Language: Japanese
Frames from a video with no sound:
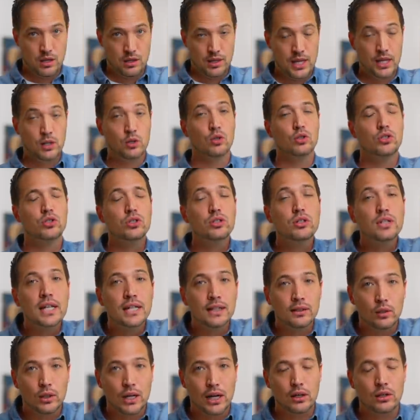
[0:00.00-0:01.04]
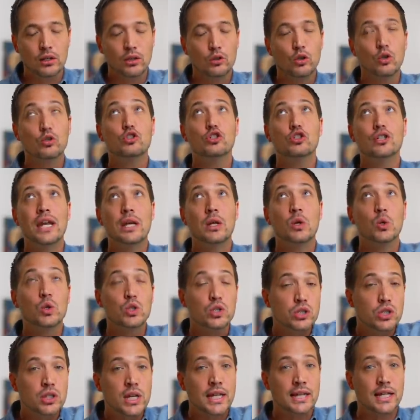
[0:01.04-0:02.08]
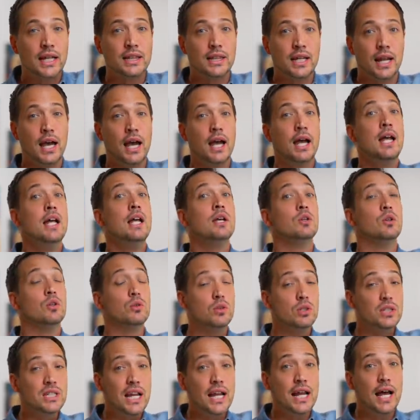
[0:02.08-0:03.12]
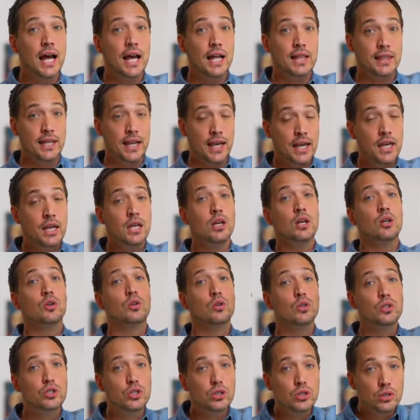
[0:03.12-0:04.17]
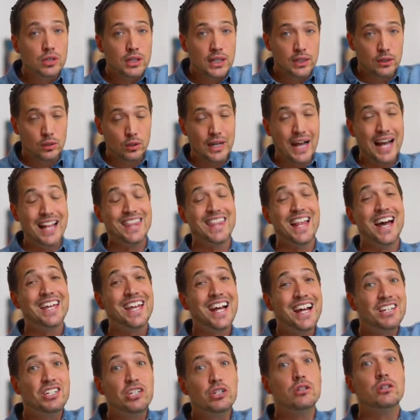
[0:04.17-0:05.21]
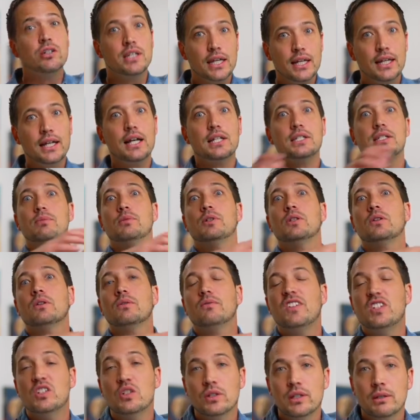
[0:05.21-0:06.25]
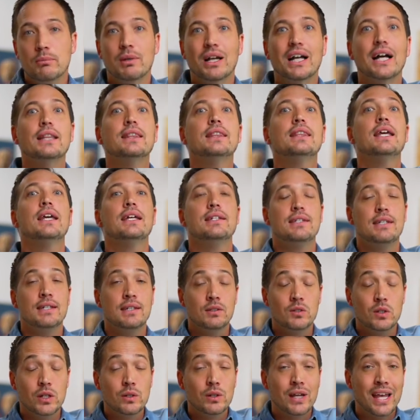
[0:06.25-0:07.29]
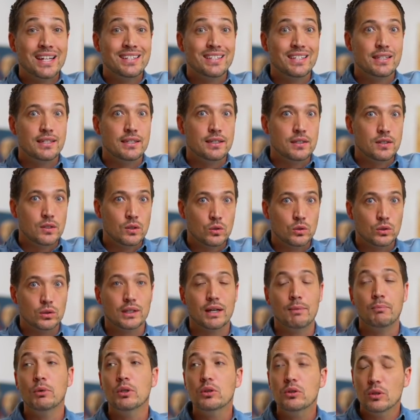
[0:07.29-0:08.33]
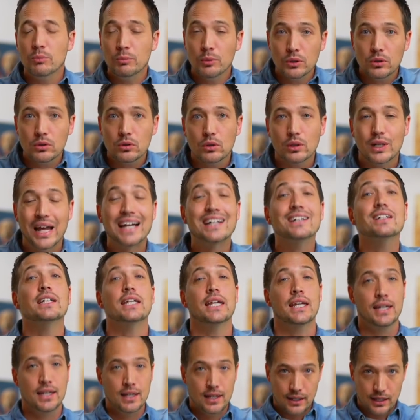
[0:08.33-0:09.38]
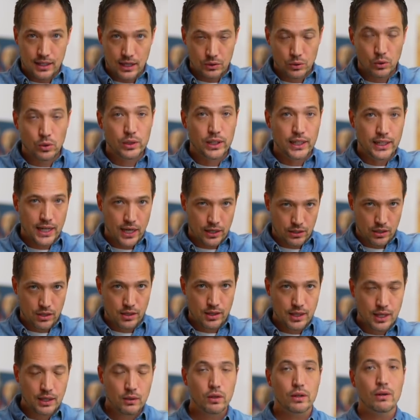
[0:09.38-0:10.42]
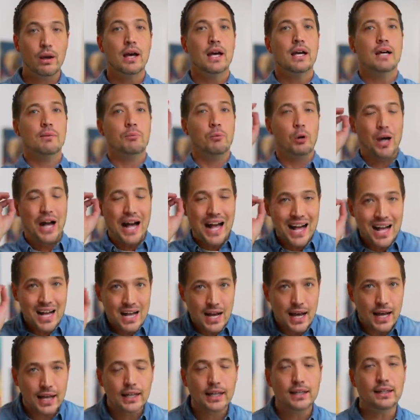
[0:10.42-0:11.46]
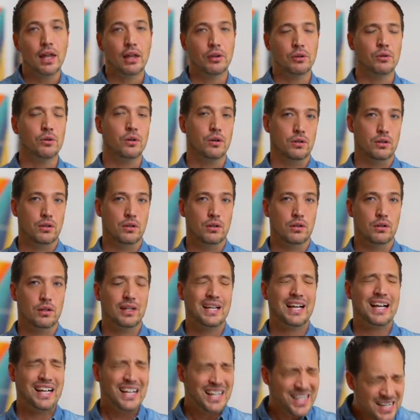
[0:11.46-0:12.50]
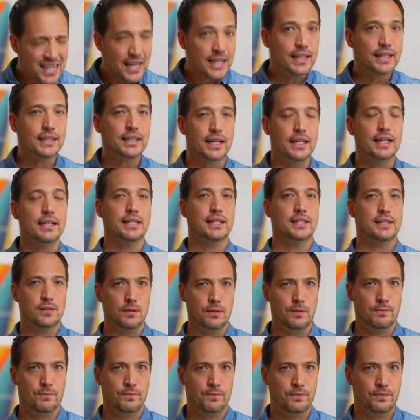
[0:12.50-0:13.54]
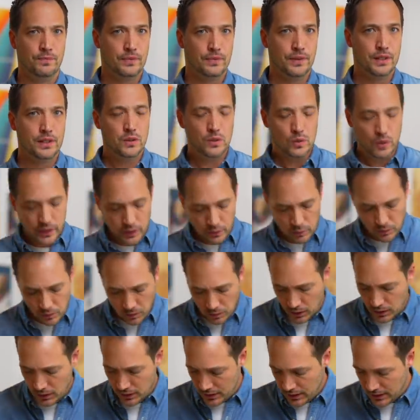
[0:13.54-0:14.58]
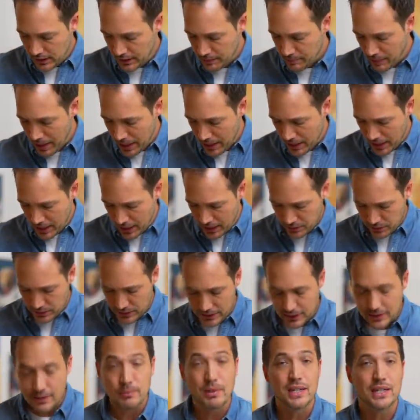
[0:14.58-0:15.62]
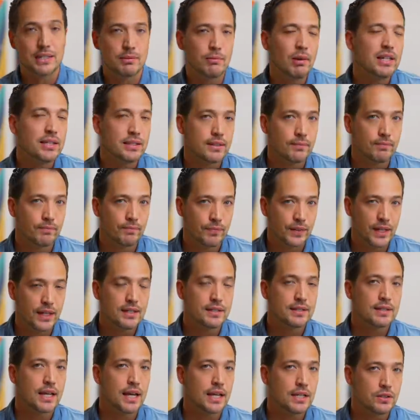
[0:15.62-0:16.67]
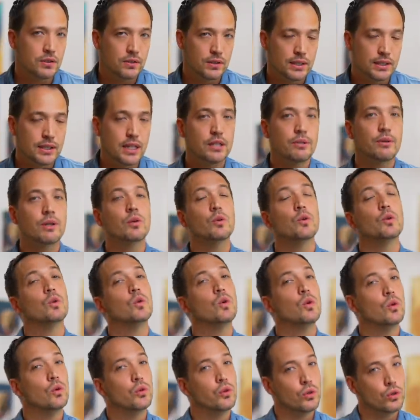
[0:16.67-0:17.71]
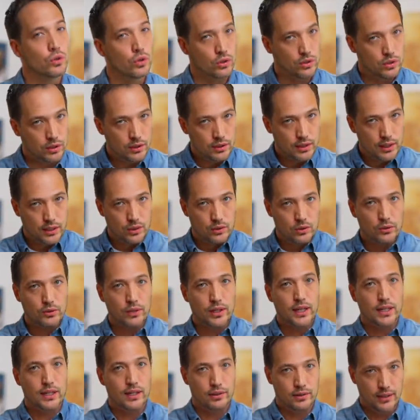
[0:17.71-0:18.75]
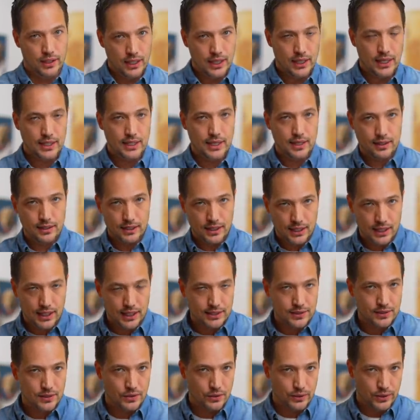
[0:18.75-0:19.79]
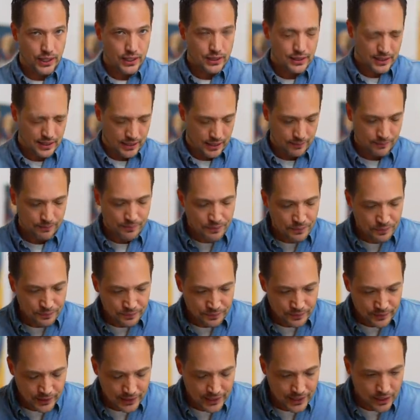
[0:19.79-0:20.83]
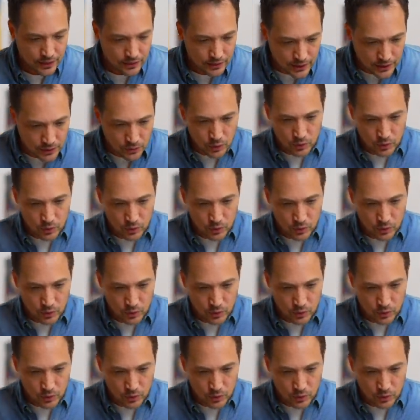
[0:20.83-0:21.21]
ね、50人とか、50年、60年経ったら、ひょっとしたらね、50人とか70人が自分のビジョンに向かって、それを現実にすることがもっともっと楽に可能になる。で、これはもう考え方の、考え方なんですよ。それを今、あの、説明します。ね、最初言ったのはこの行動力っていうことなんだよね。エネルギーが必要だって。やる気